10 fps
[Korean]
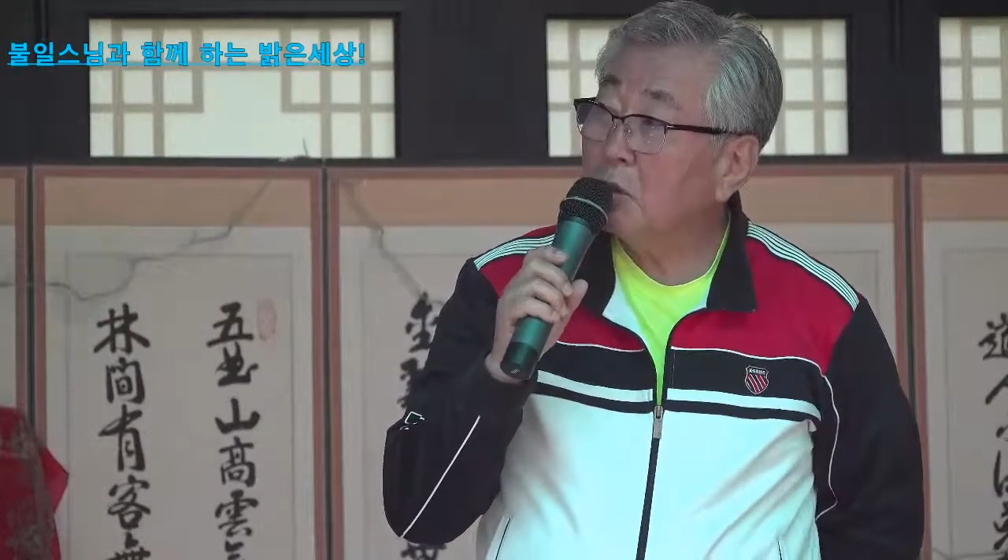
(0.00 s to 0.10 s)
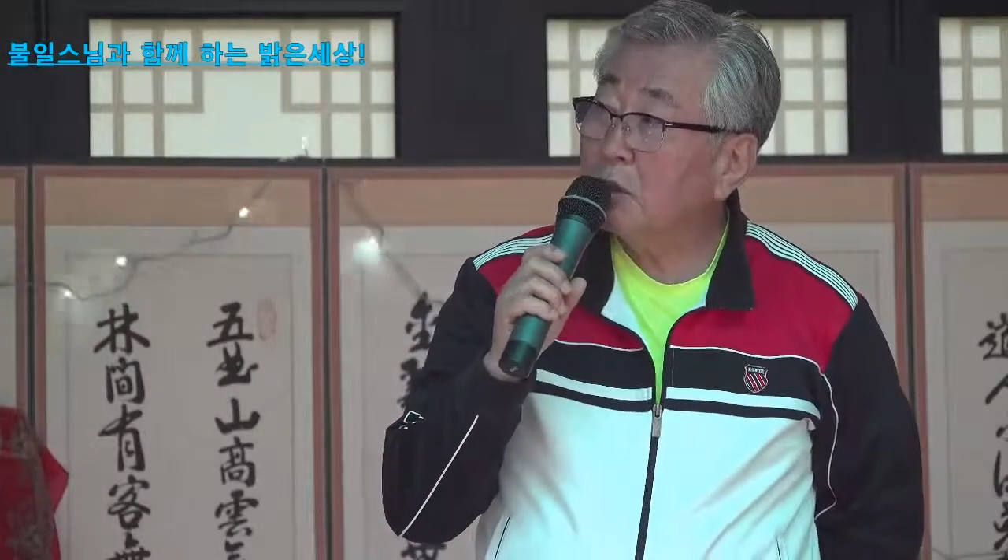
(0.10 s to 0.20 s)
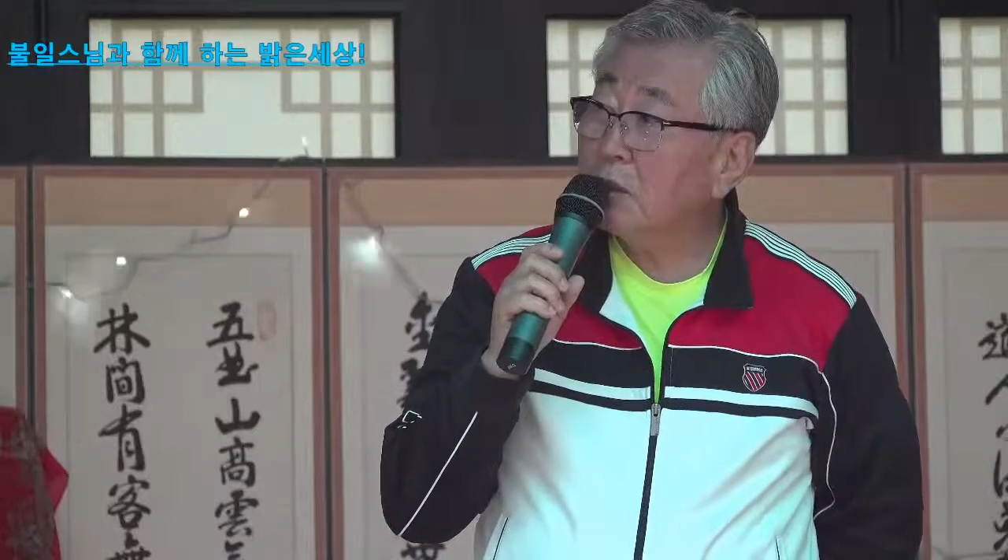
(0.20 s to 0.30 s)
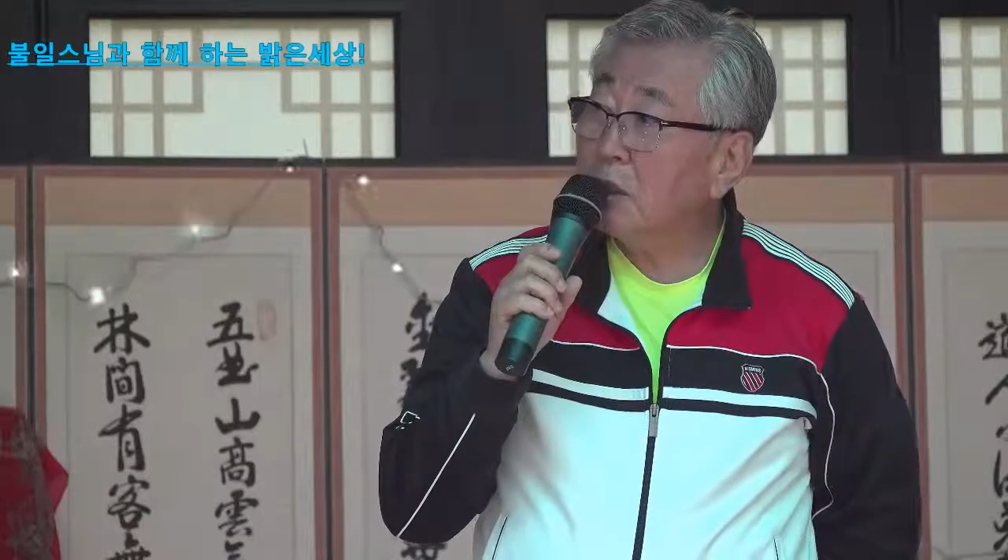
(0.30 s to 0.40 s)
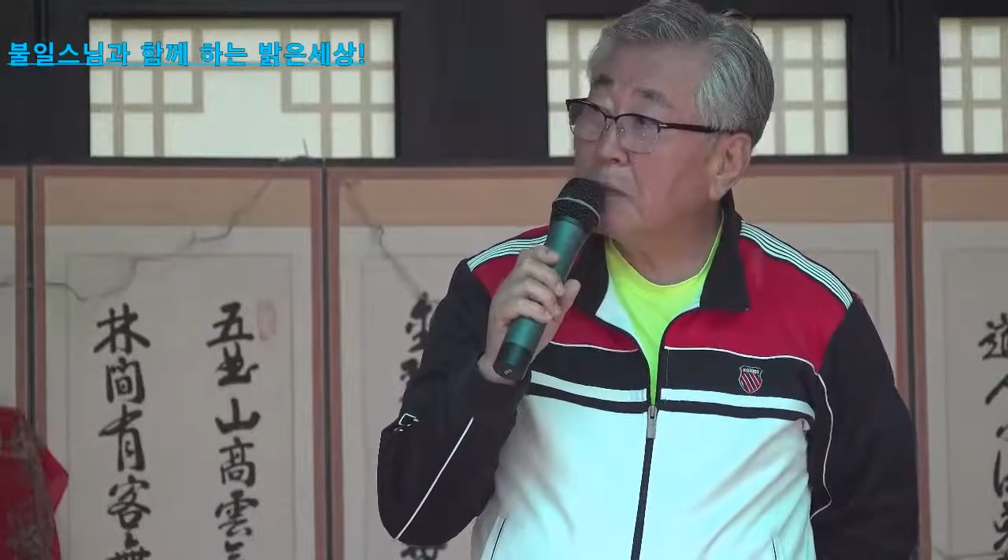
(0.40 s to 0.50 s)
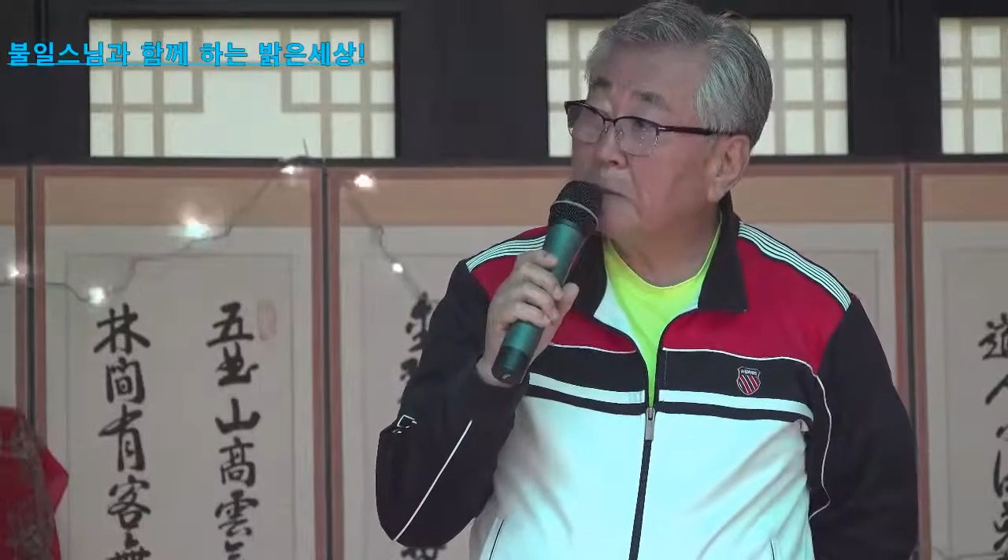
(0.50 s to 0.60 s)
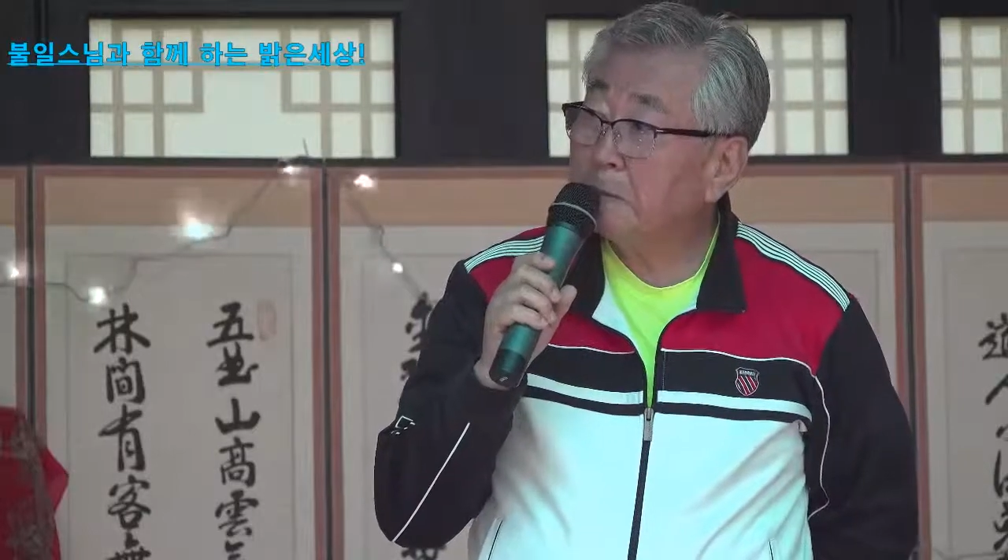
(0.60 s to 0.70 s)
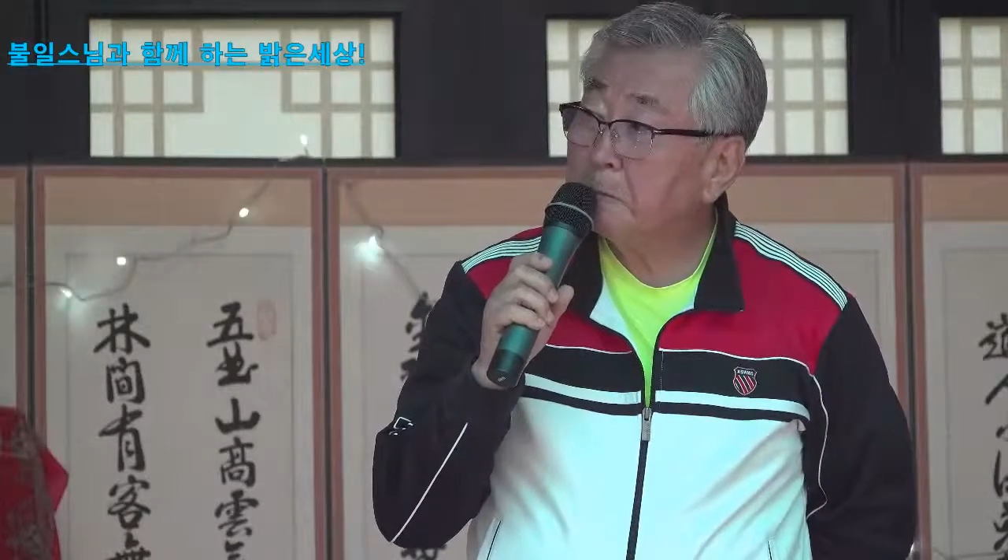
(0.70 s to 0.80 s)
회장,